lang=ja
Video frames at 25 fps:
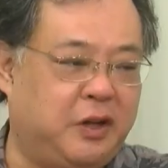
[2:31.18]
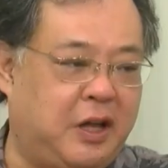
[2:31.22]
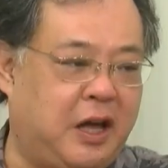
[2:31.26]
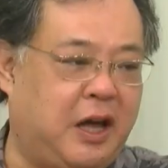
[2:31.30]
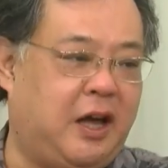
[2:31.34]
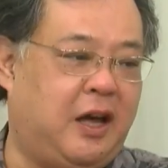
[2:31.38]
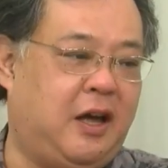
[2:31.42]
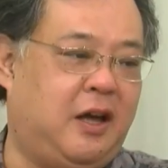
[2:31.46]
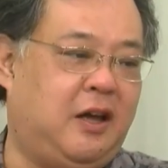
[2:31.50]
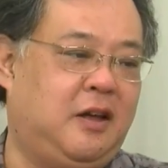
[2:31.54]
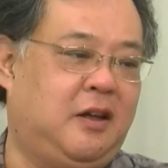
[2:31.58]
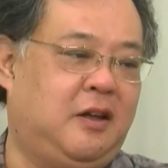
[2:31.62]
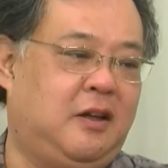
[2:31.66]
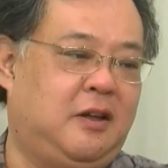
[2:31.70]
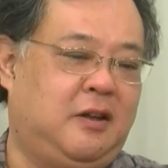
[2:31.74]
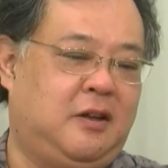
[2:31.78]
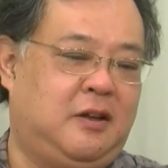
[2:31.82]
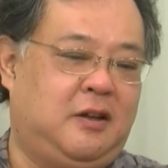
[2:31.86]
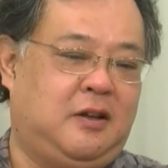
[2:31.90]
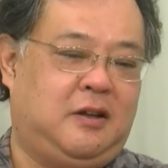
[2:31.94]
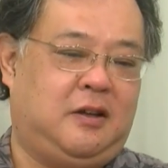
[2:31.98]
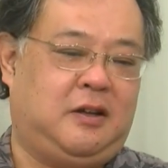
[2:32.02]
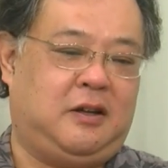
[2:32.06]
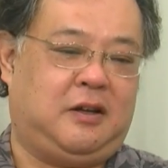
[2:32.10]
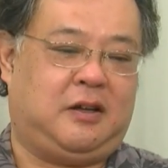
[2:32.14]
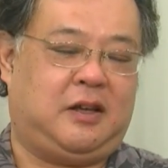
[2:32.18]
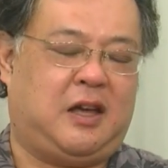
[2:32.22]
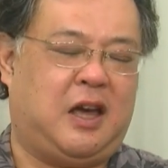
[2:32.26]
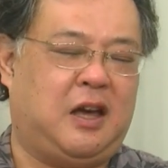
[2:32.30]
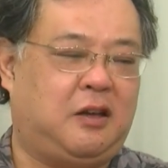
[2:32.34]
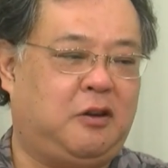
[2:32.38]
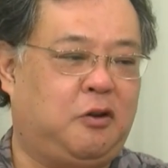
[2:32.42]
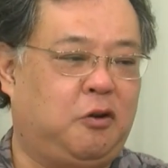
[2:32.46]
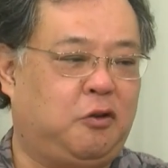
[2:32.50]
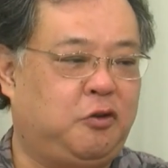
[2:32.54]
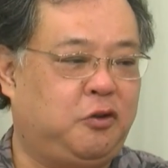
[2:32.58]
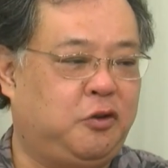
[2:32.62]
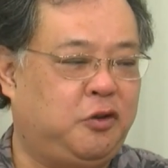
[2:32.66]
ね
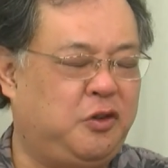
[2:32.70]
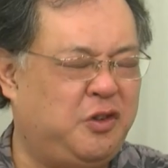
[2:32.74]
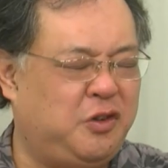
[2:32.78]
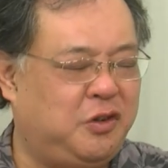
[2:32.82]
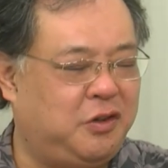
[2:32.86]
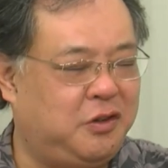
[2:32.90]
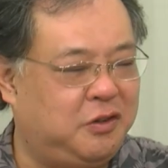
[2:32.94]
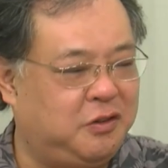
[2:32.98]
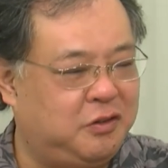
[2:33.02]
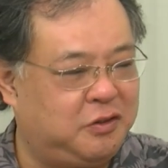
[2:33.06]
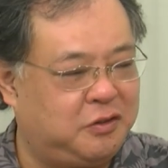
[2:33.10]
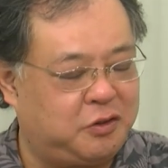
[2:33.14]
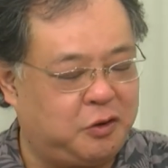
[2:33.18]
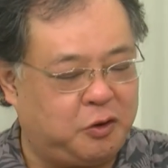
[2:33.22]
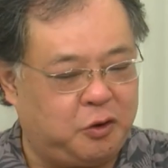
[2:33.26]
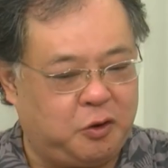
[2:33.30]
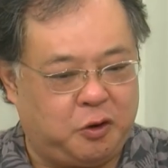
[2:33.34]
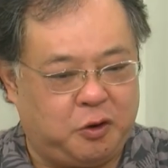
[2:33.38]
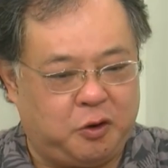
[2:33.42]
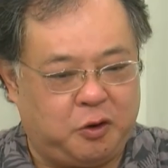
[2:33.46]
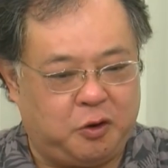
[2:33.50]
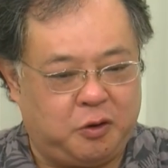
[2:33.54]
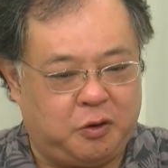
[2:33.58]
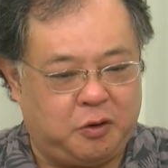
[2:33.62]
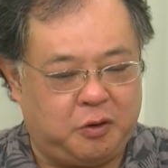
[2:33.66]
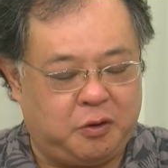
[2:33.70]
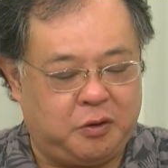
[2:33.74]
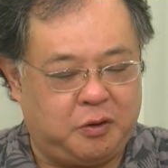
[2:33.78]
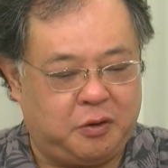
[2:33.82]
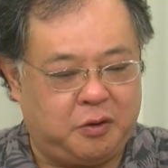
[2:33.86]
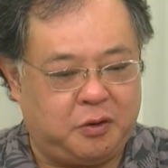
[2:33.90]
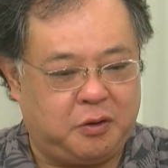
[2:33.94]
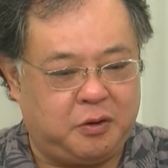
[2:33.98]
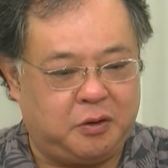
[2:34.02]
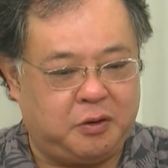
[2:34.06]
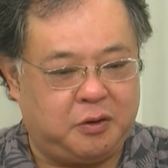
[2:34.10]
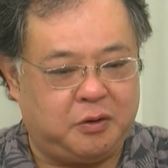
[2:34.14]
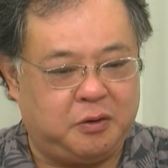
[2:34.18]
結局そ
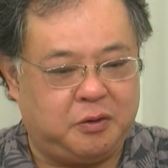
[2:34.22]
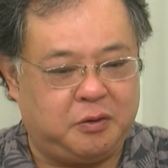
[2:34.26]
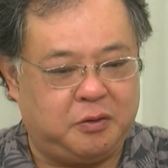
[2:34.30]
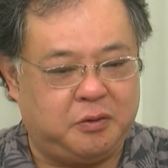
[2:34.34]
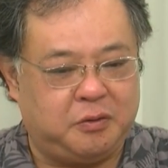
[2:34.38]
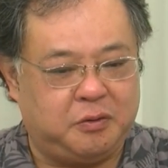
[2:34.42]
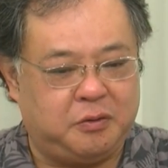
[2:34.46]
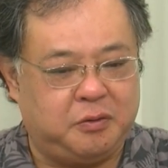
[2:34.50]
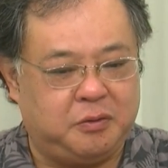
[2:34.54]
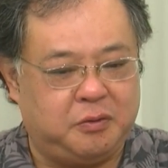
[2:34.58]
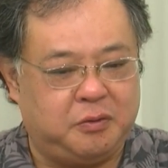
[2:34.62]
の